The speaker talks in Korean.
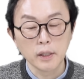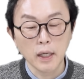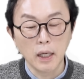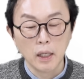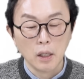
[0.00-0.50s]
그래서
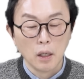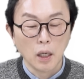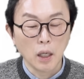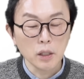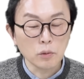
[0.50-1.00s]
제가
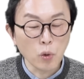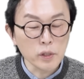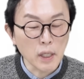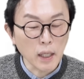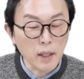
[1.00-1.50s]
어, 이
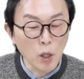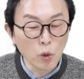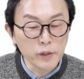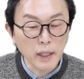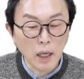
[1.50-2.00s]
통장의
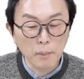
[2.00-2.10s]
내용을 제가